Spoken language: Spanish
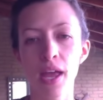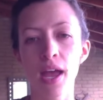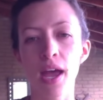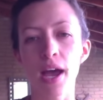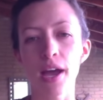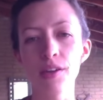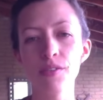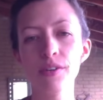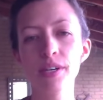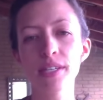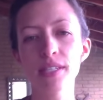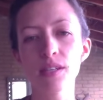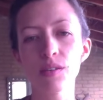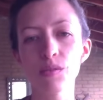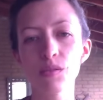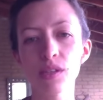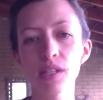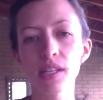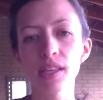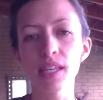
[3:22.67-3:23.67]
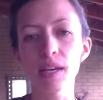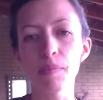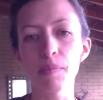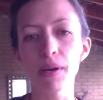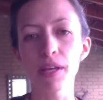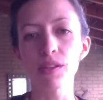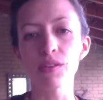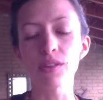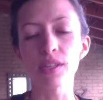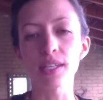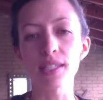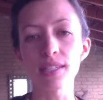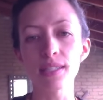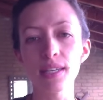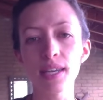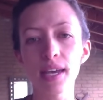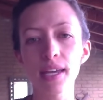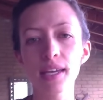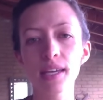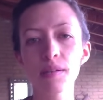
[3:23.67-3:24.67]
Hay una segunda etapa donde
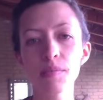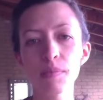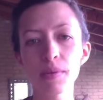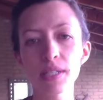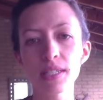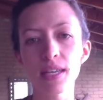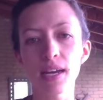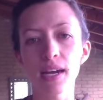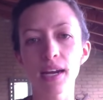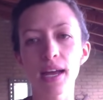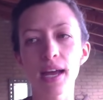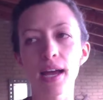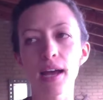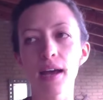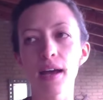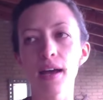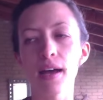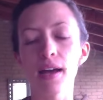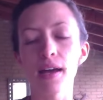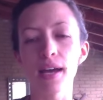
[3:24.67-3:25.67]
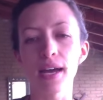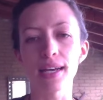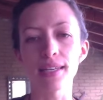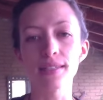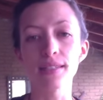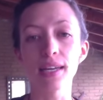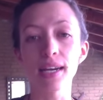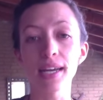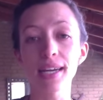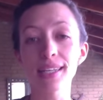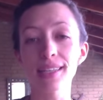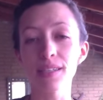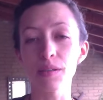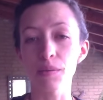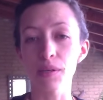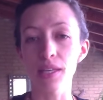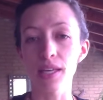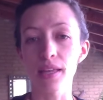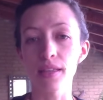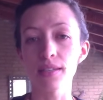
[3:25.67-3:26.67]
sí hay que empezar a hacer
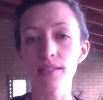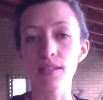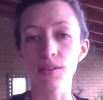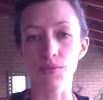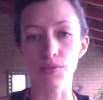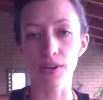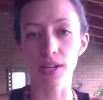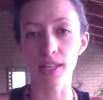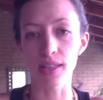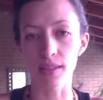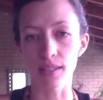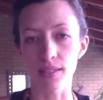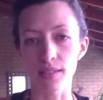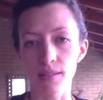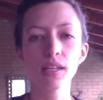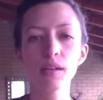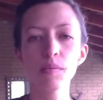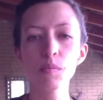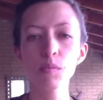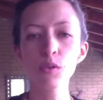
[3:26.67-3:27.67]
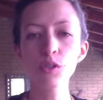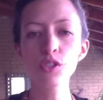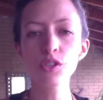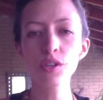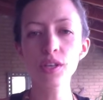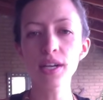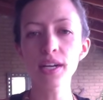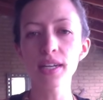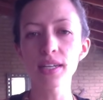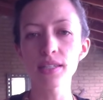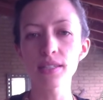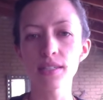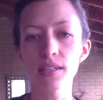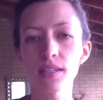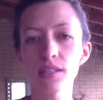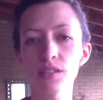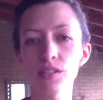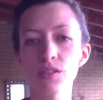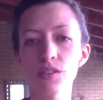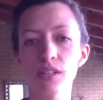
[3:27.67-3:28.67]
actividades diferentes. Mucho del
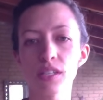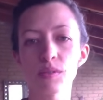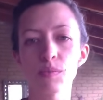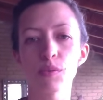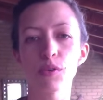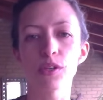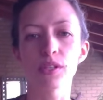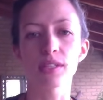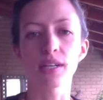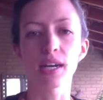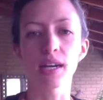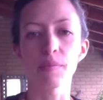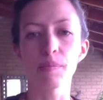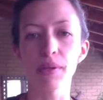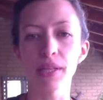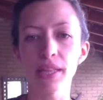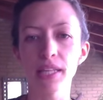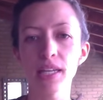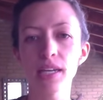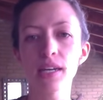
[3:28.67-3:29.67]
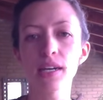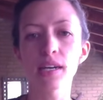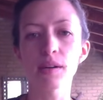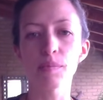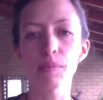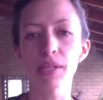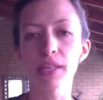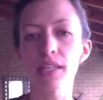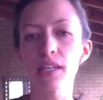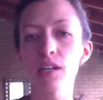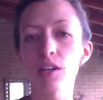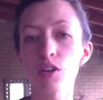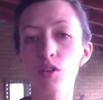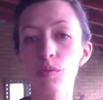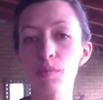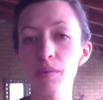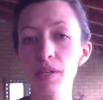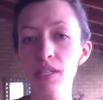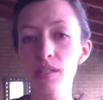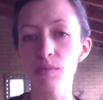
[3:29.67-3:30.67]
cansancio es por repetir y repetir lo
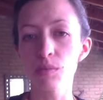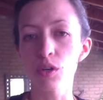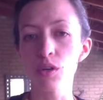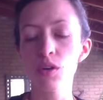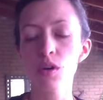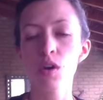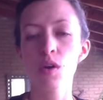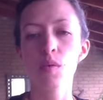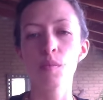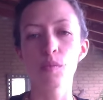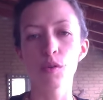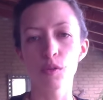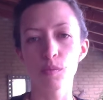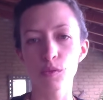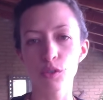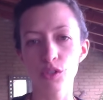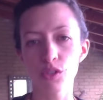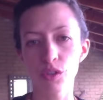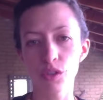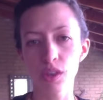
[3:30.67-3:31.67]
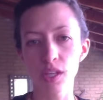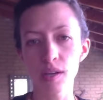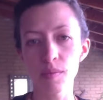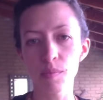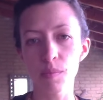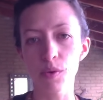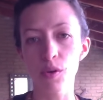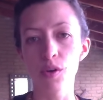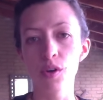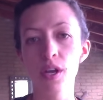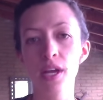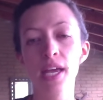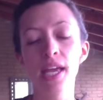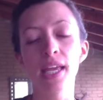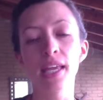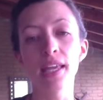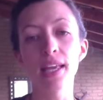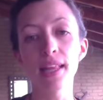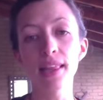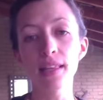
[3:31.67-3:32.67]
mismo por mucho tiempo.
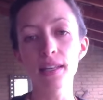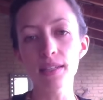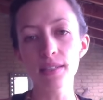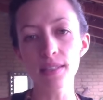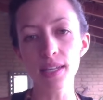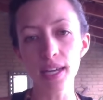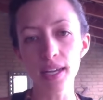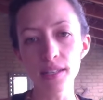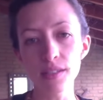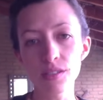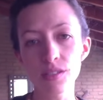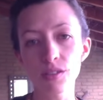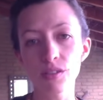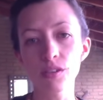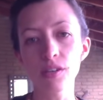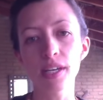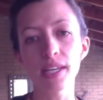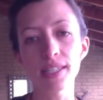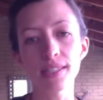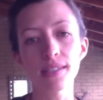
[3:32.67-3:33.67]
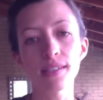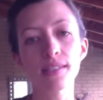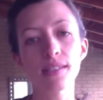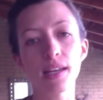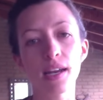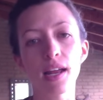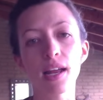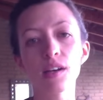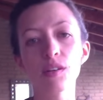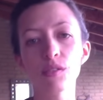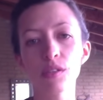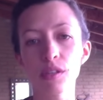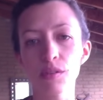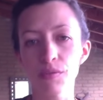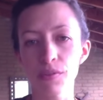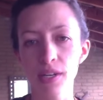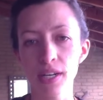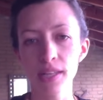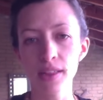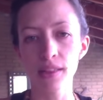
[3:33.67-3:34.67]
Y el descanso es hacer algo
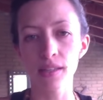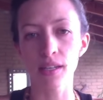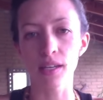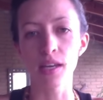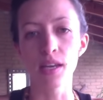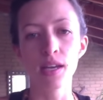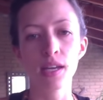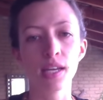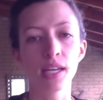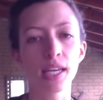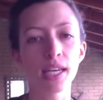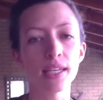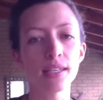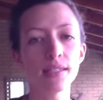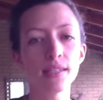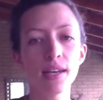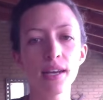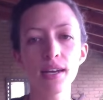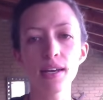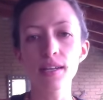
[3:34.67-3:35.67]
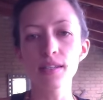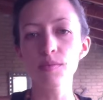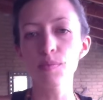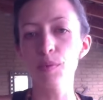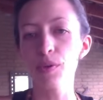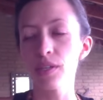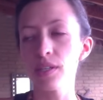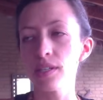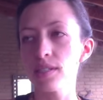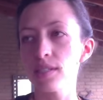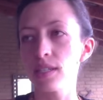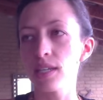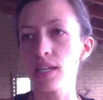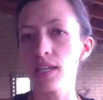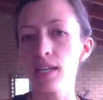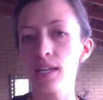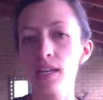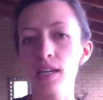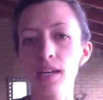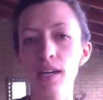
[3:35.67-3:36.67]
diferente. Quizás puedes
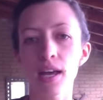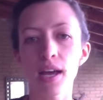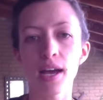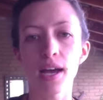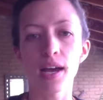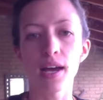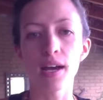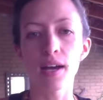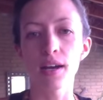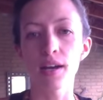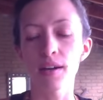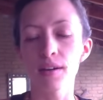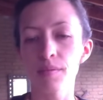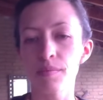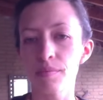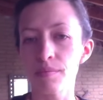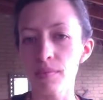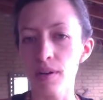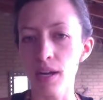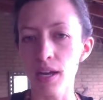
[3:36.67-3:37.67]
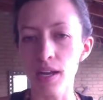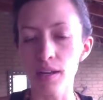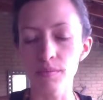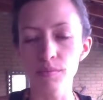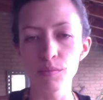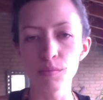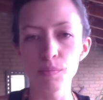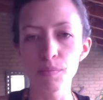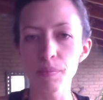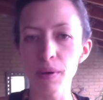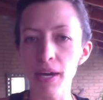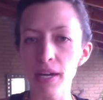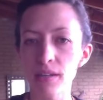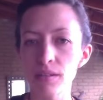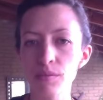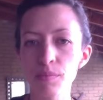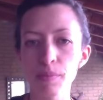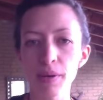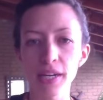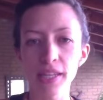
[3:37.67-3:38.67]
ir a
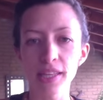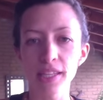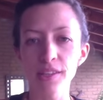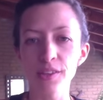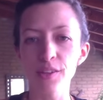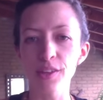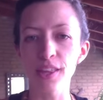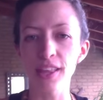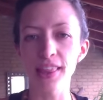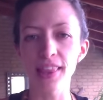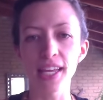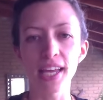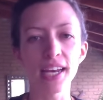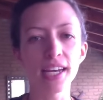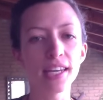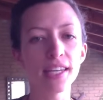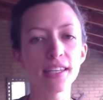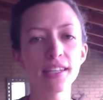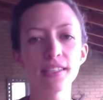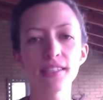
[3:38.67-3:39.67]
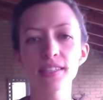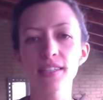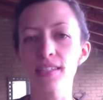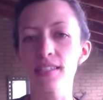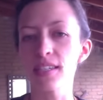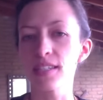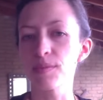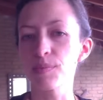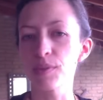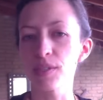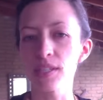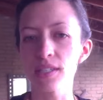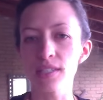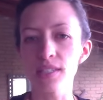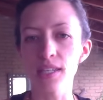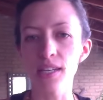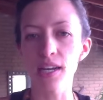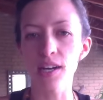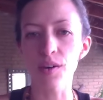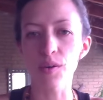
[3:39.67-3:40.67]
un, partido de tenis, quizás puedes
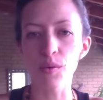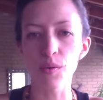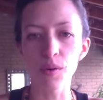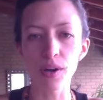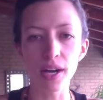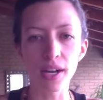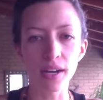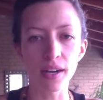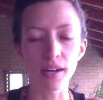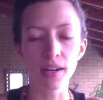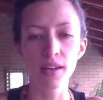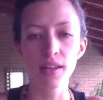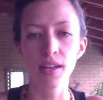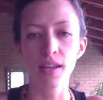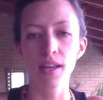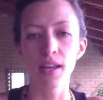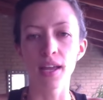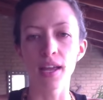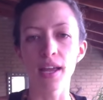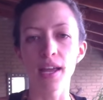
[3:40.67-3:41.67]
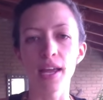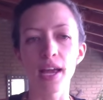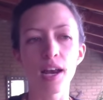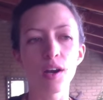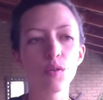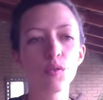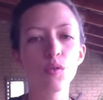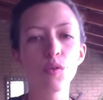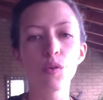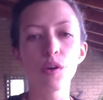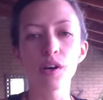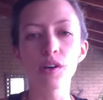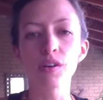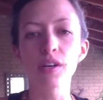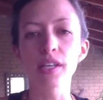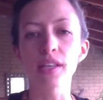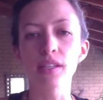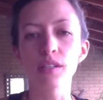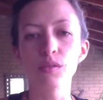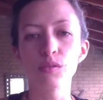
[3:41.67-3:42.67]
ir a jugar eh, algún juego
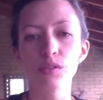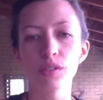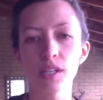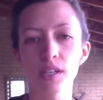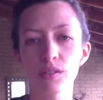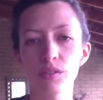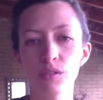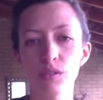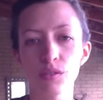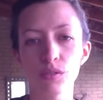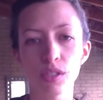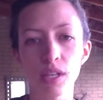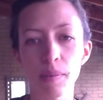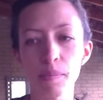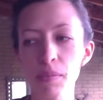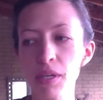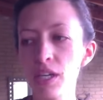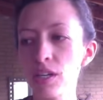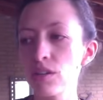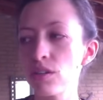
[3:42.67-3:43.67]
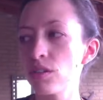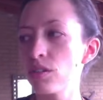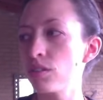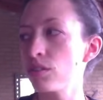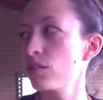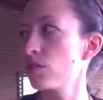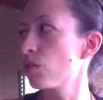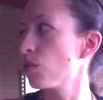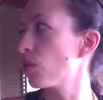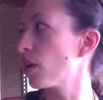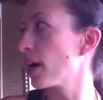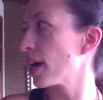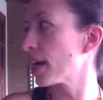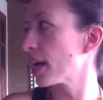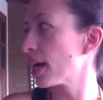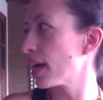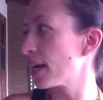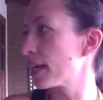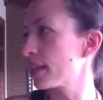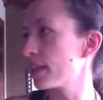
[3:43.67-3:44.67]
que te gusta con tus amigos, jugar
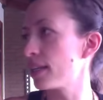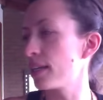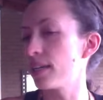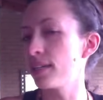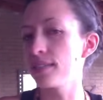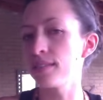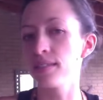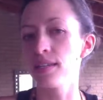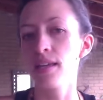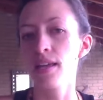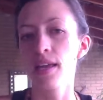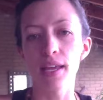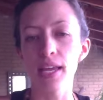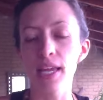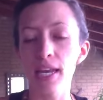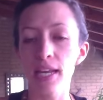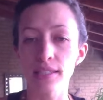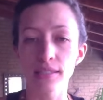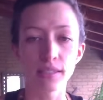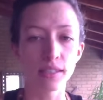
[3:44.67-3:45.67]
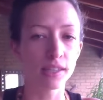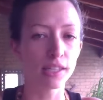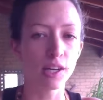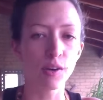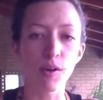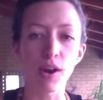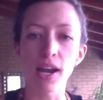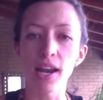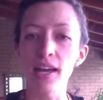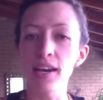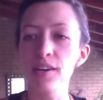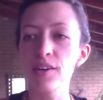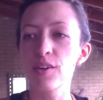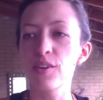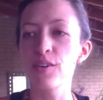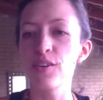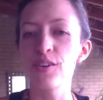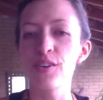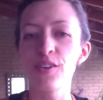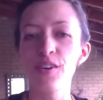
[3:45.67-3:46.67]
cartas, ir a hacer tiro al
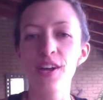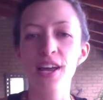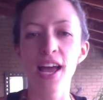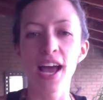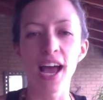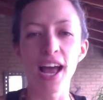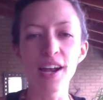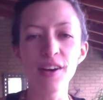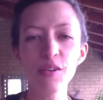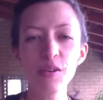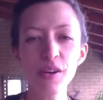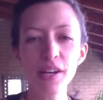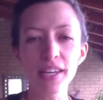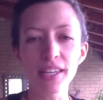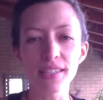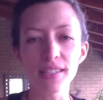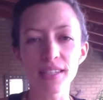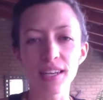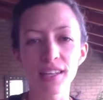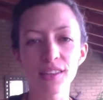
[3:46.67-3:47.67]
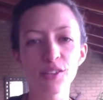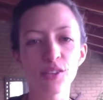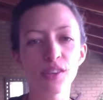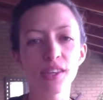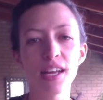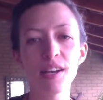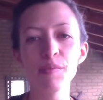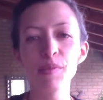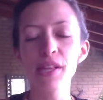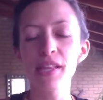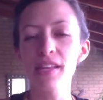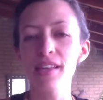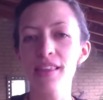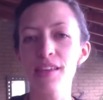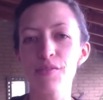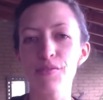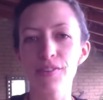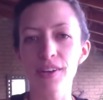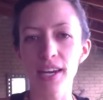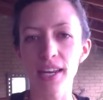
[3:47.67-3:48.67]
arco, algo que sea totalmente
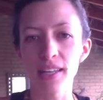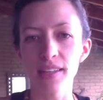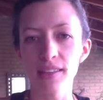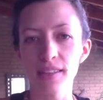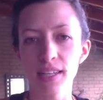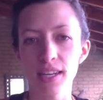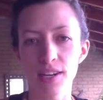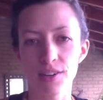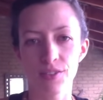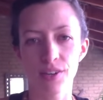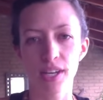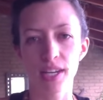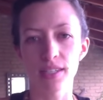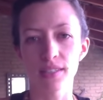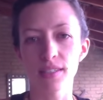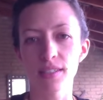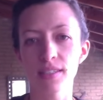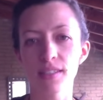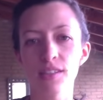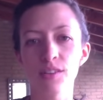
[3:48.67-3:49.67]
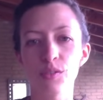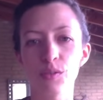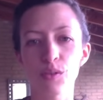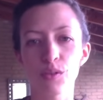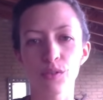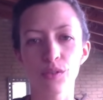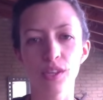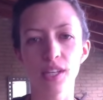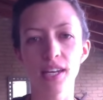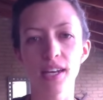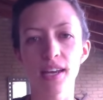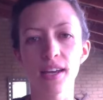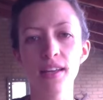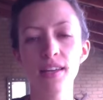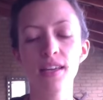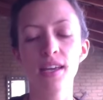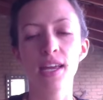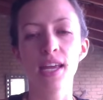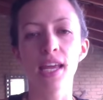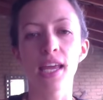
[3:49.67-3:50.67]
diferente a lo que haces en tu rutina.
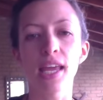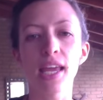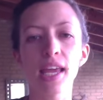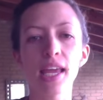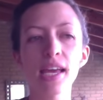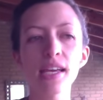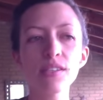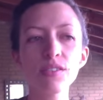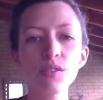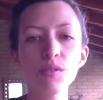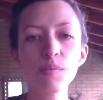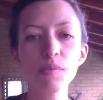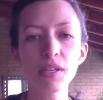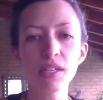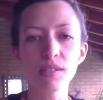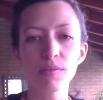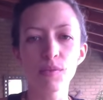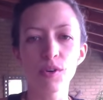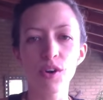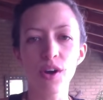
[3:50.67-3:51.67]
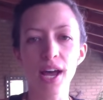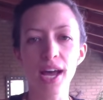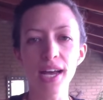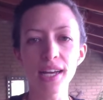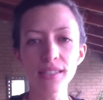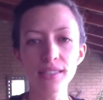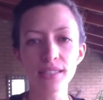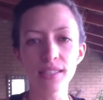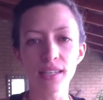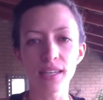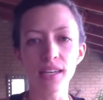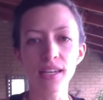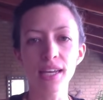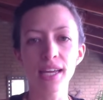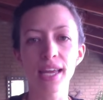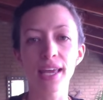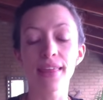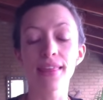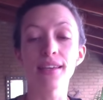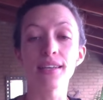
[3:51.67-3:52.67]
Y eso mismo hace
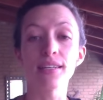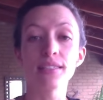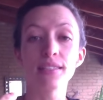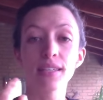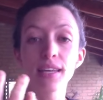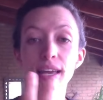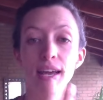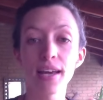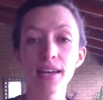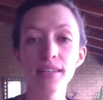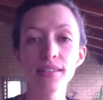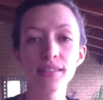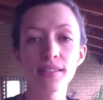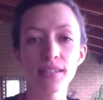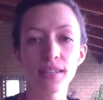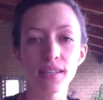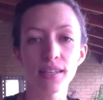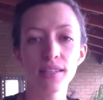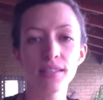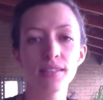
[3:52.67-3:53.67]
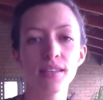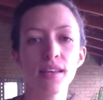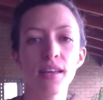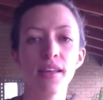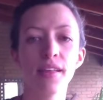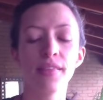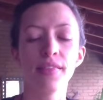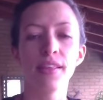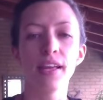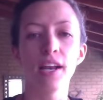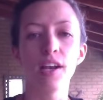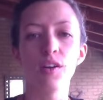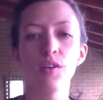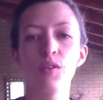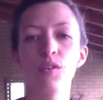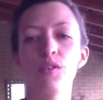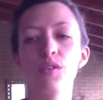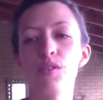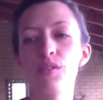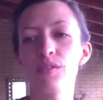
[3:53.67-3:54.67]
que descanses de
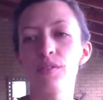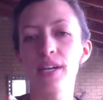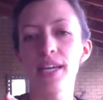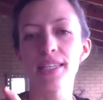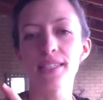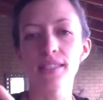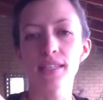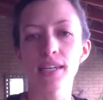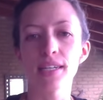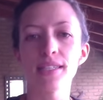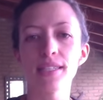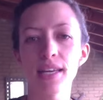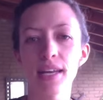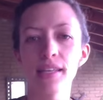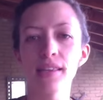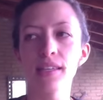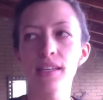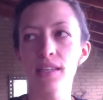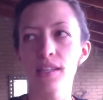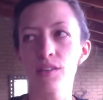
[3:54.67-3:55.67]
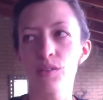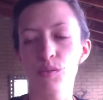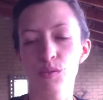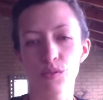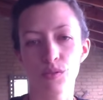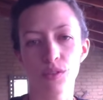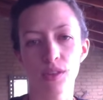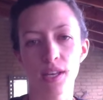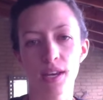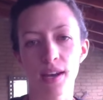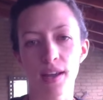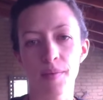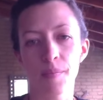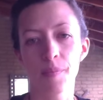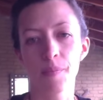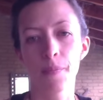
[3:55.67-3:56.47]
lo estresante de tu rutina.